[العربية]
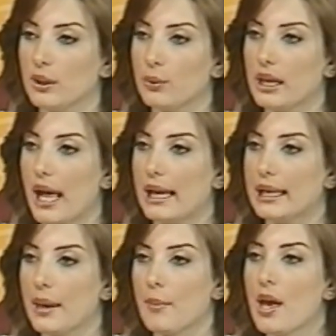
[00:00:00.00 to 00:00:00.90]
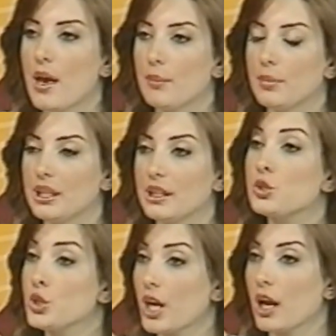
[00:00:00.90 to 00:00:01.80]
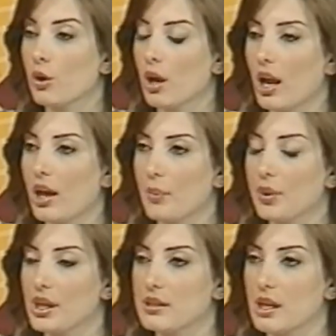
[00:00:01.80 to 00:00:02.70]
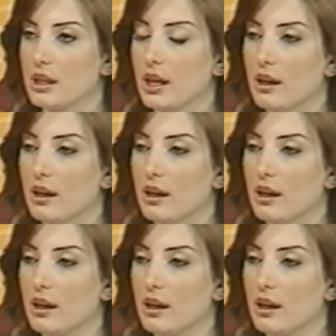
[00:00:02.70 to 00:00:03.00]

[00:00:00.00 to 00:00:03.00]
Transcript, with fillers: الإعلام بنشر اللغة العربية الصحيحة؟